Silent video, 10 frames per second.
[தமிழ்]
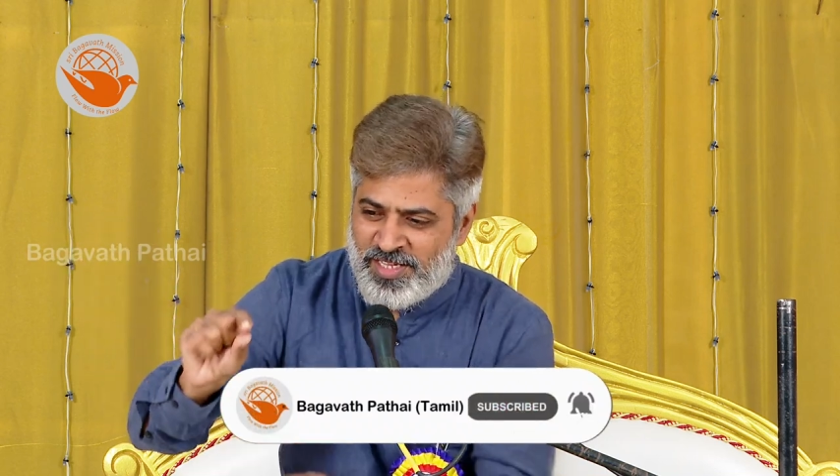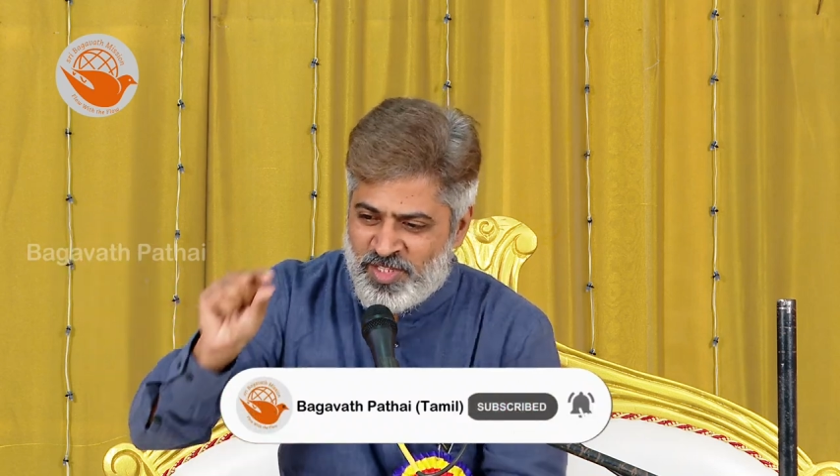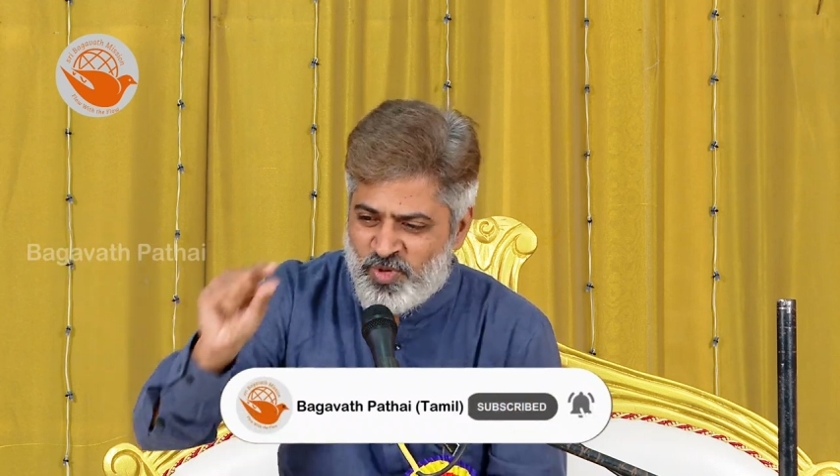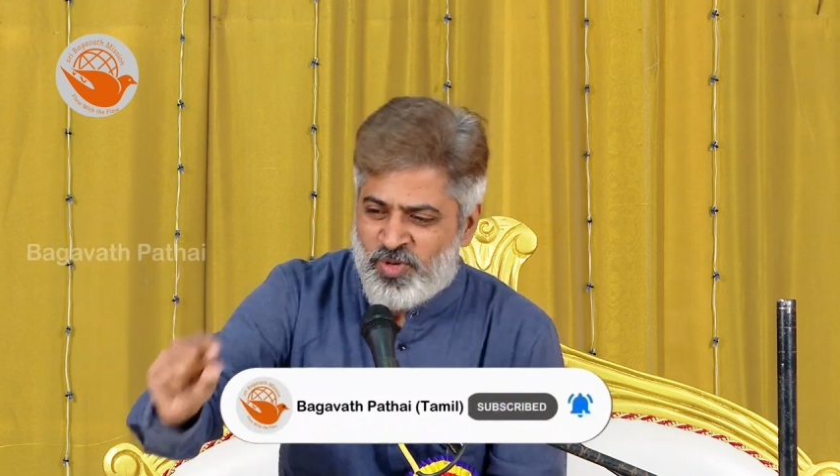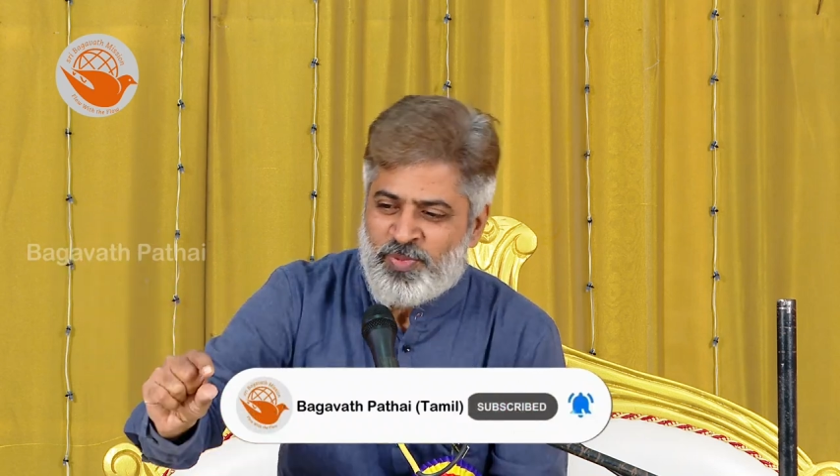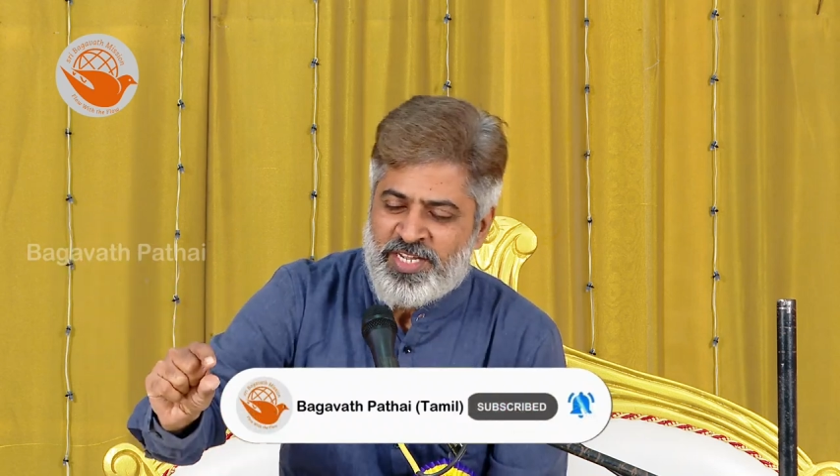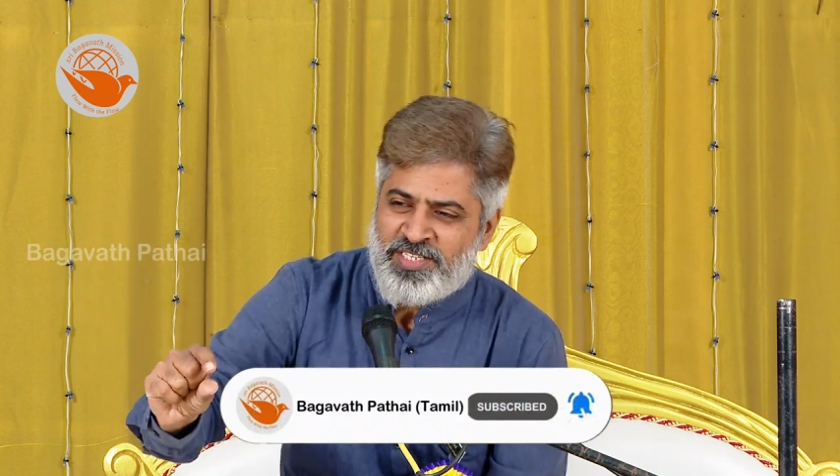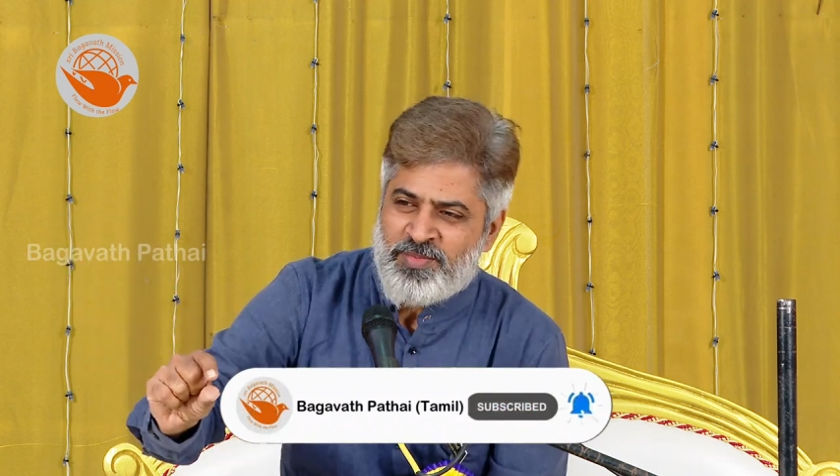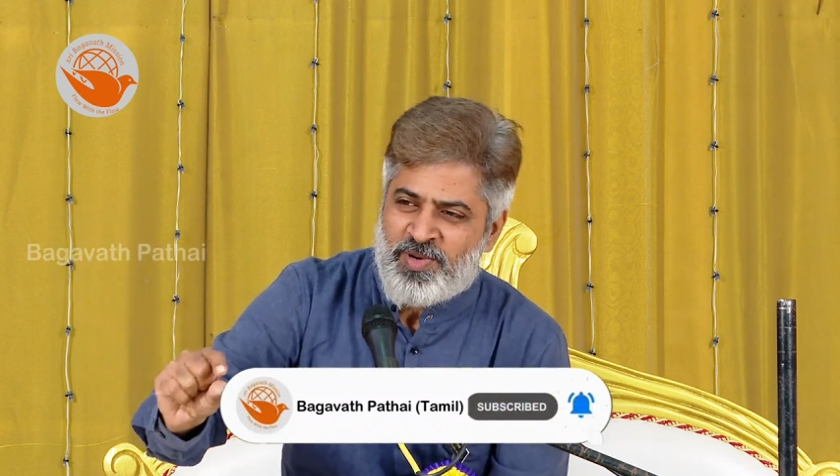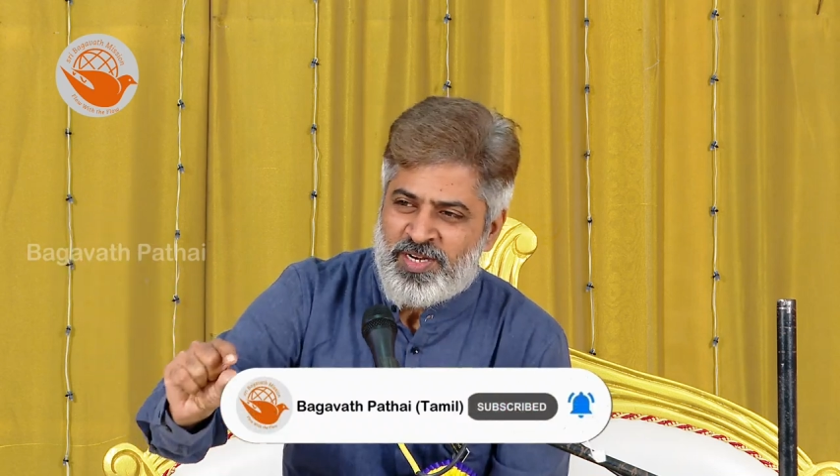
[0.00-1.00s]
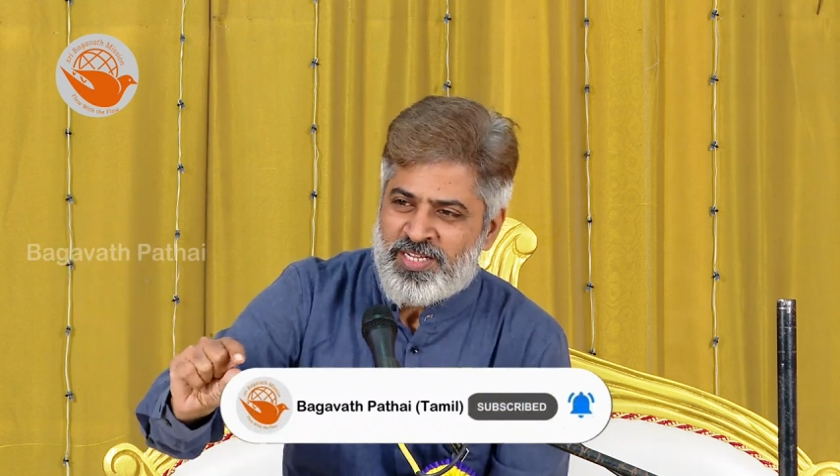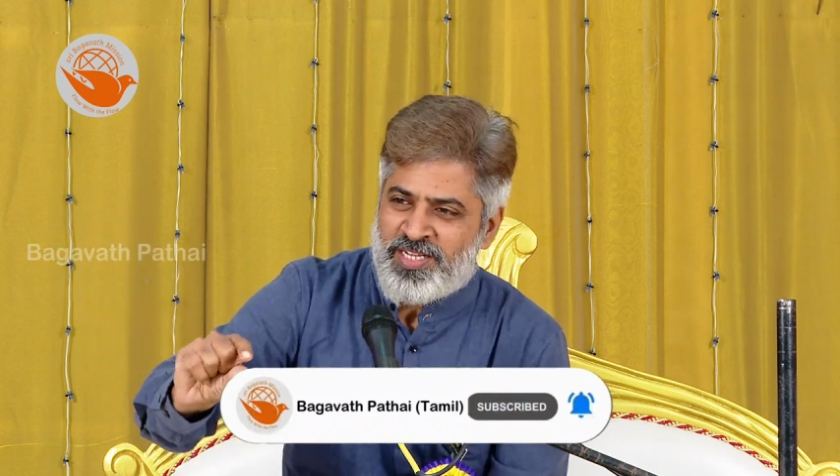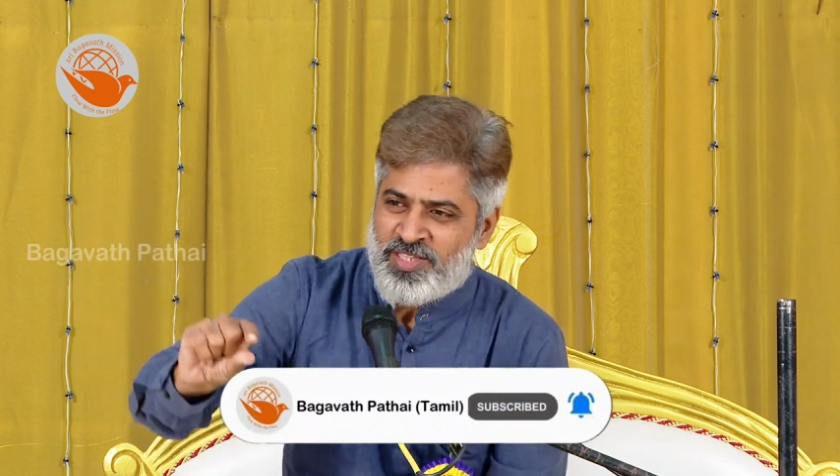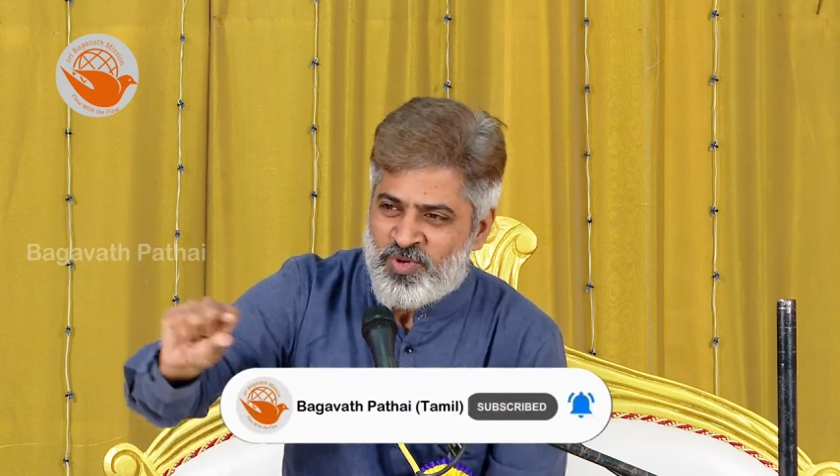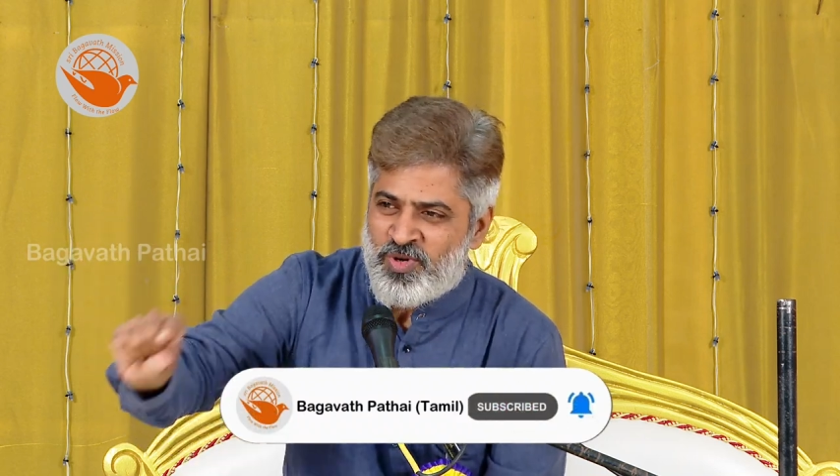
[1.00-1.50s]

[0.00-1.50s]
எதையோ ஒரு பயிற்சி பண்ணுங்கள் ஏதோ